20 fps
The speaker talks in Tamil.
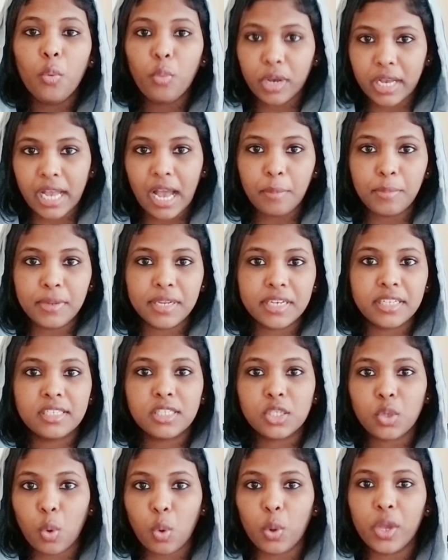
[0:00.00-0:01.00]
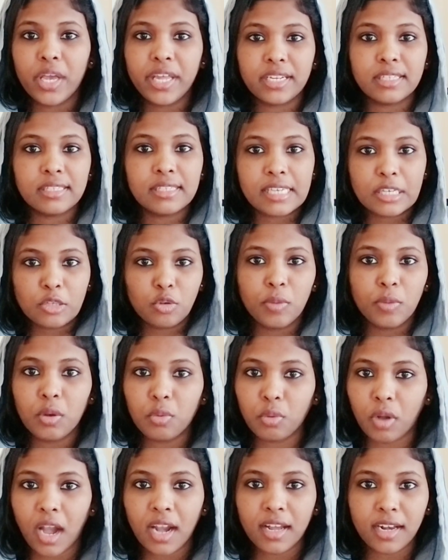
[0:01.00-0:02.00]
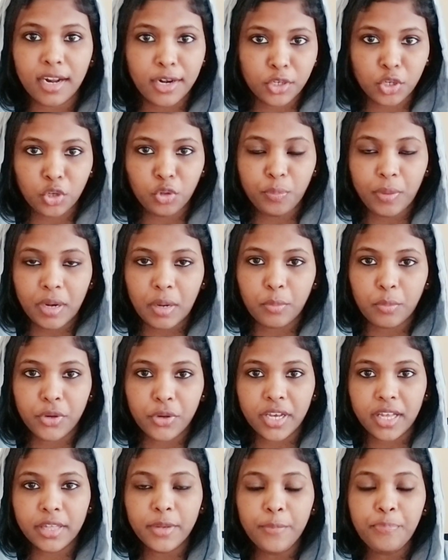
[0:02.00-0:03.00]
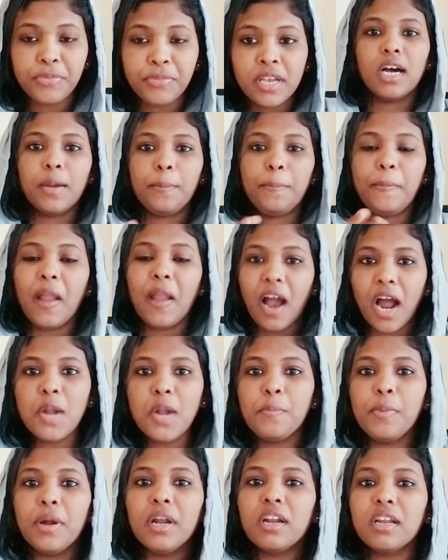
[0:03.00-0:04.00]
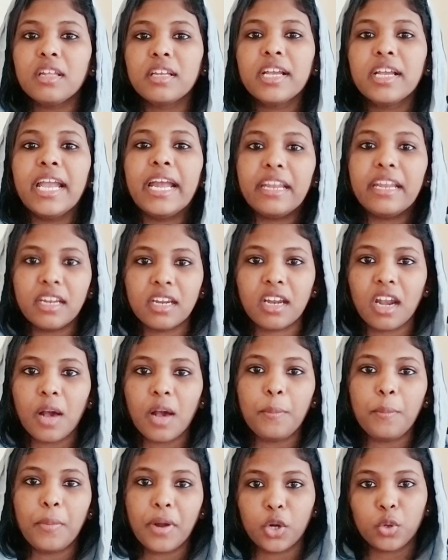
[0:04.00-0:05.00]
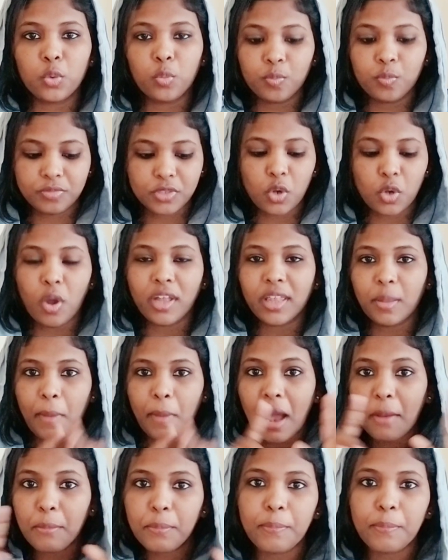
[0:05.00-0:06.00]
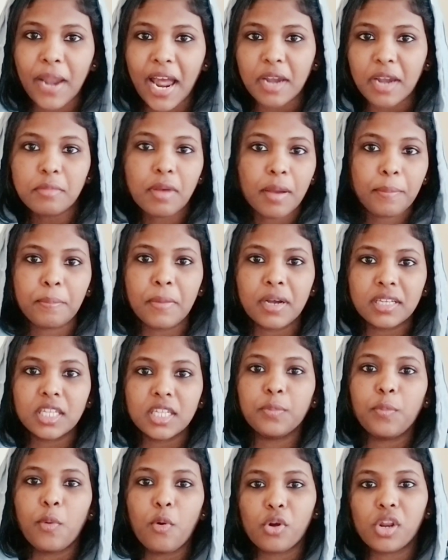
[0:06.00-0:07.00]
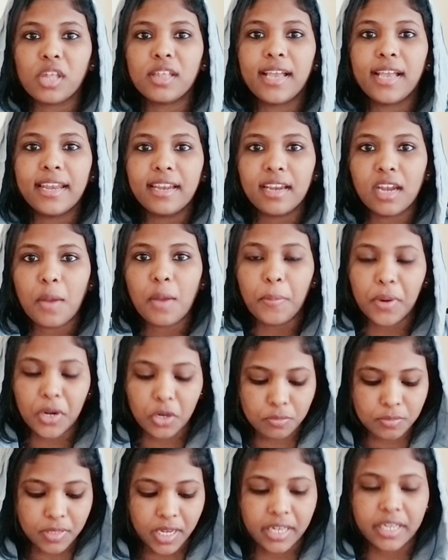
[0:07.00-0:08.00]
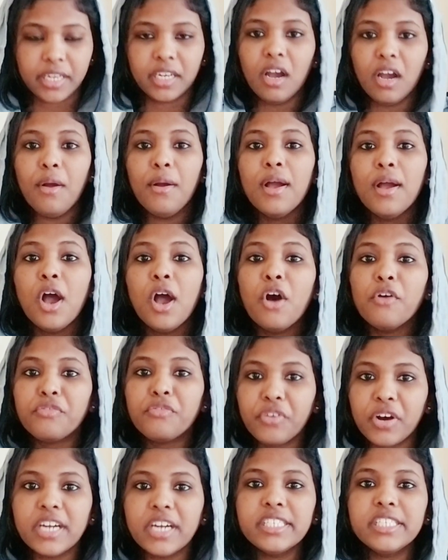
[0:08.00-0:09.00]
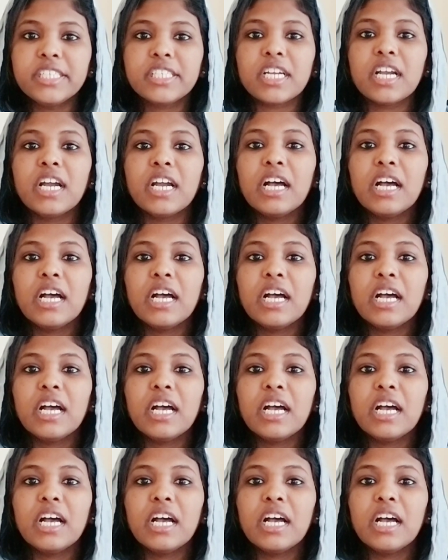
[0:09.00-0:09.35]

ஒக்காபுலரிஸ் கோஹெரன்ஸ் எதுவுமே உங்களால் கண்டினியூ பண்ண முடியாது பிளான் பண்ணுறதுக்கு என்னென்னலாம் பண்ணணும் ஸோ அந்த மேப் பிளான் மேப் மாதிரி போடுறதுக்கு என்னெல்லாம் பண்ணணும்னு கேட்டிங்கன்னா ஃபர்ஸ்ட் ஃபர்ஸ்ட்